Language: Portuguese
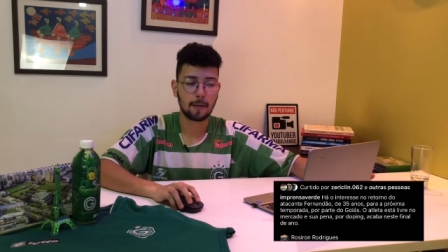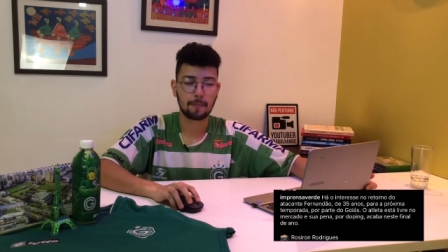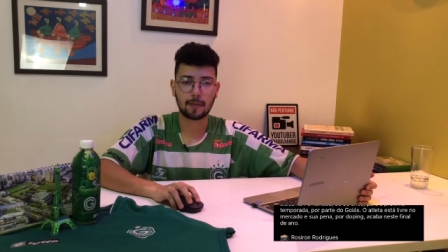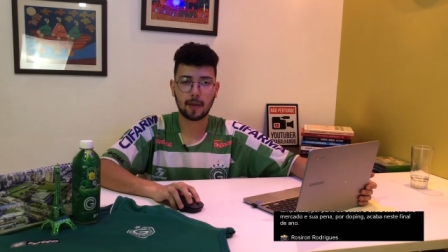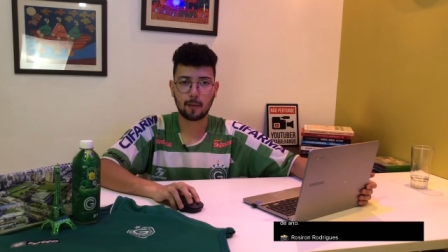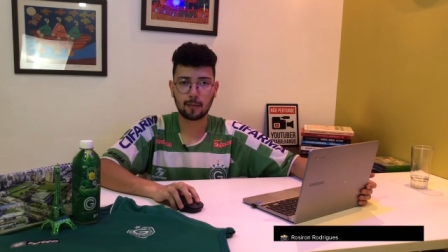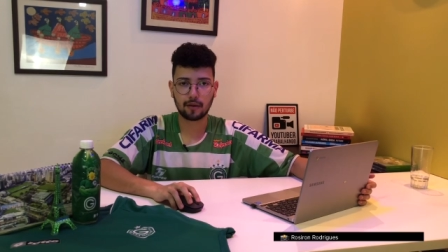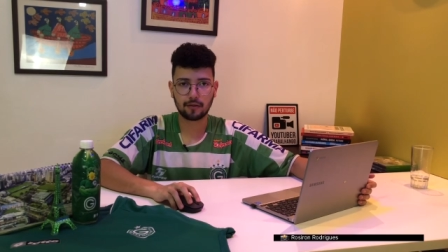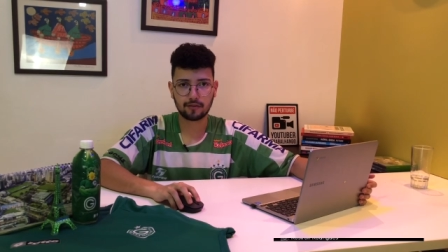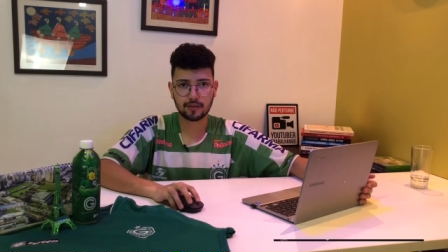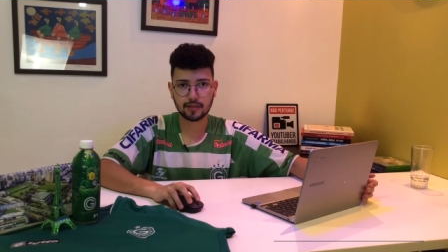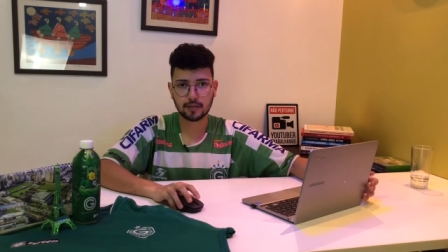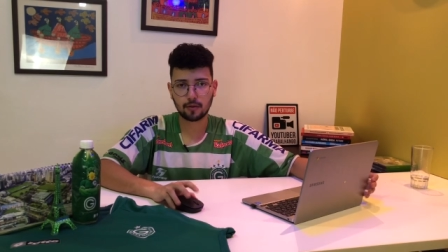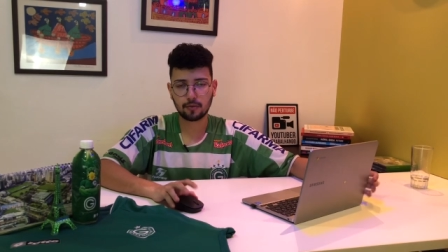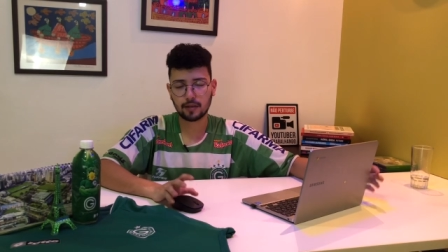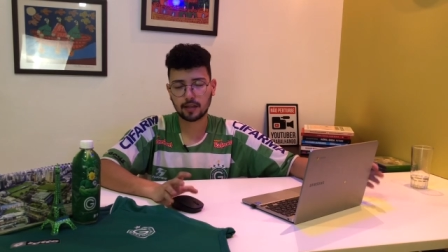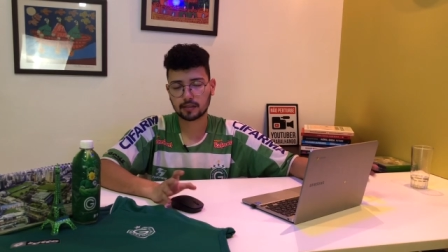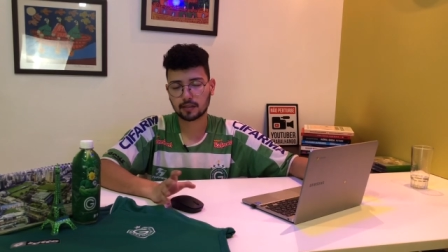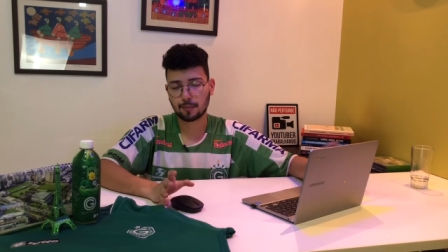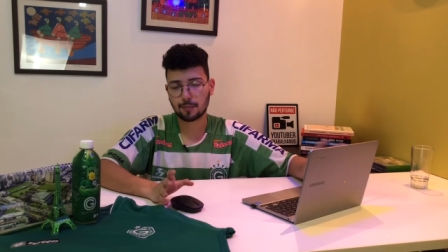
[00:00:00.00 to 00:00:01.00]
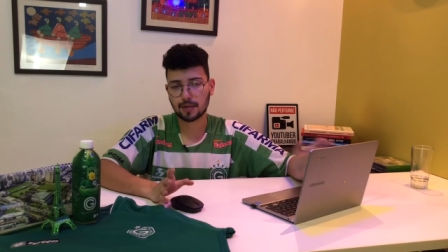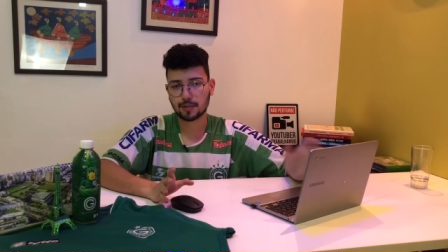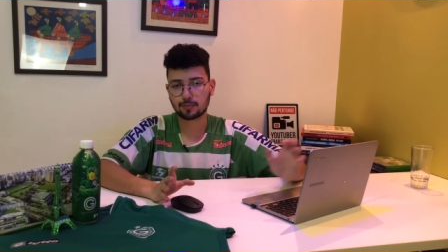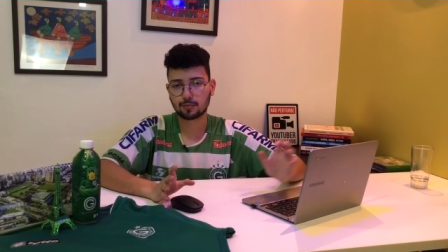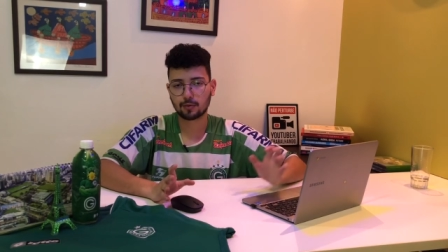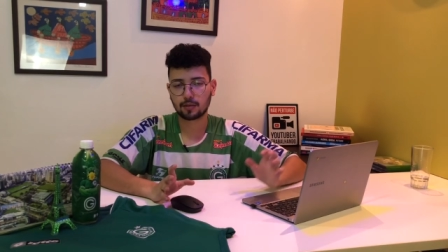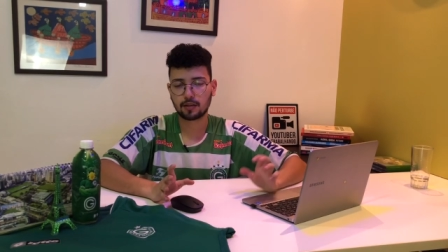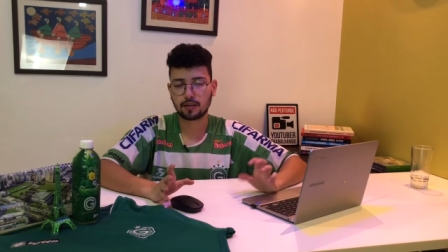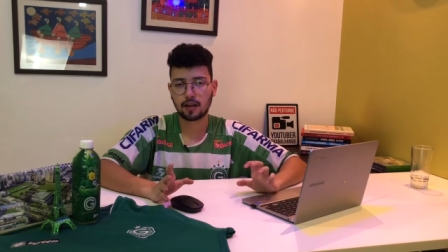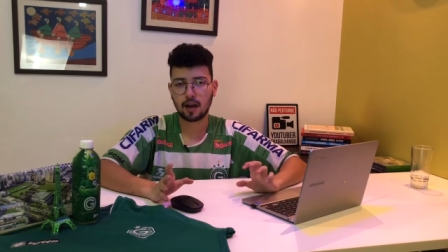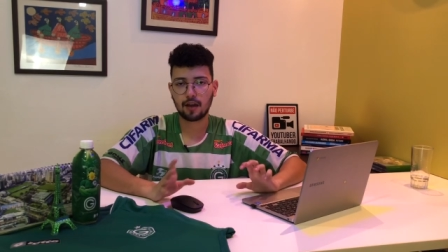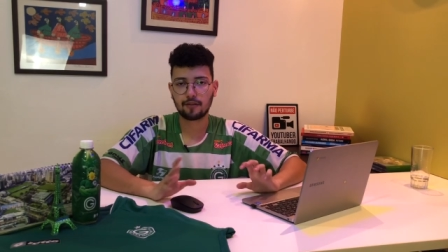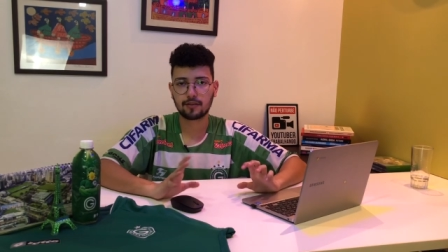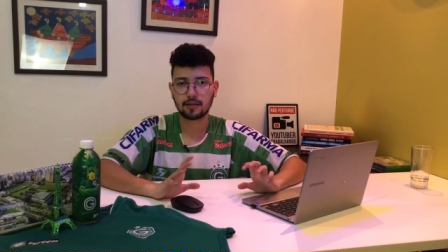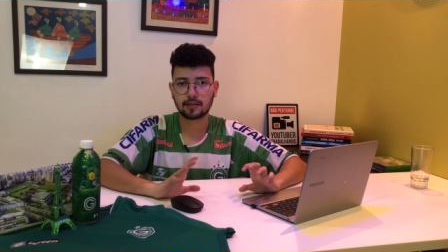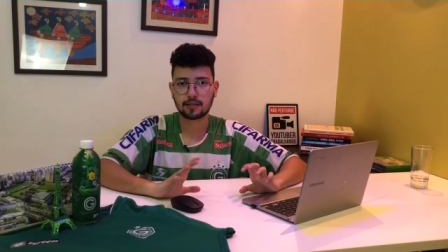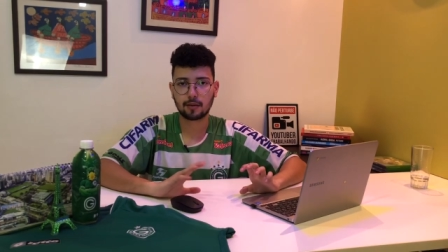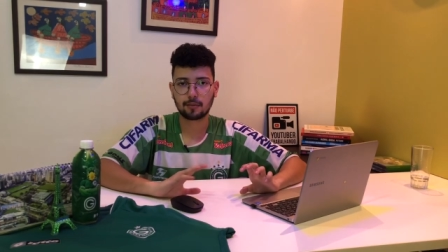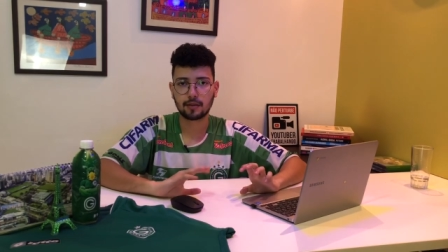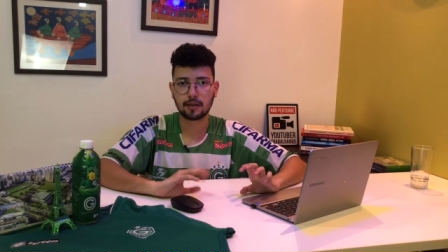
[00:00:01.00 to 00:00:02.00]
Na minha visão, e até mesmo do que havia
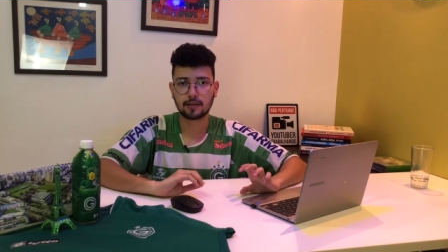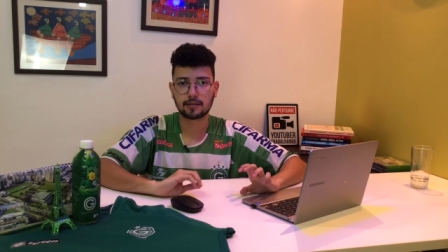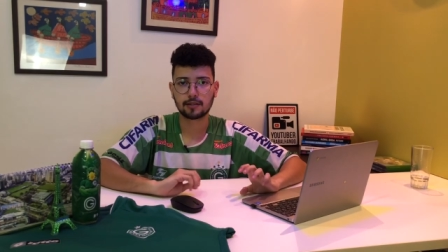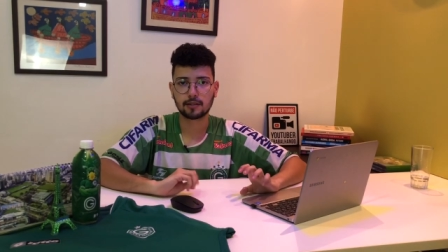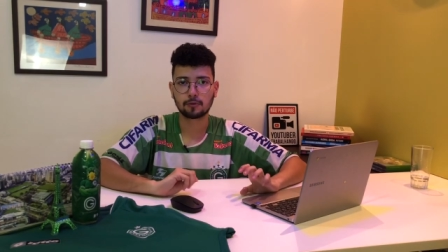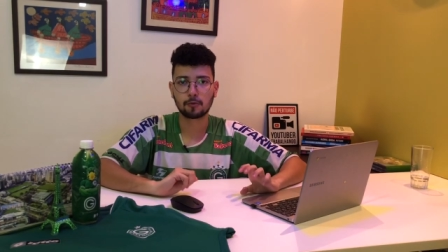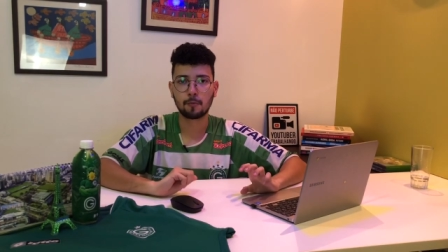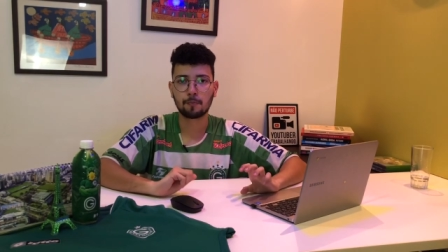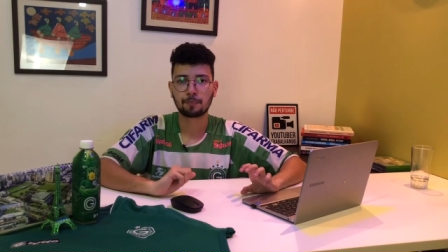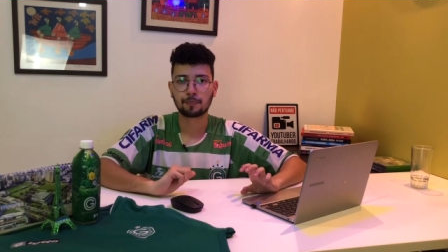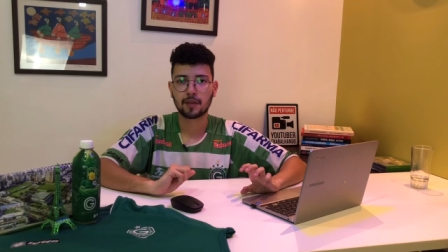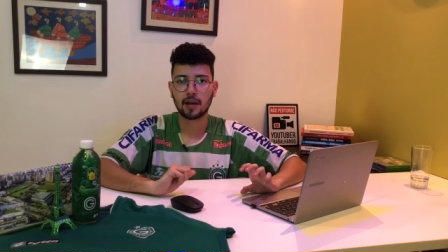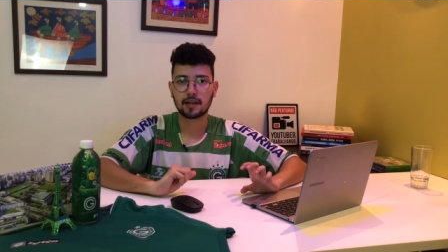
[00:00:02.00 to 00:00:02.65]
estabelecido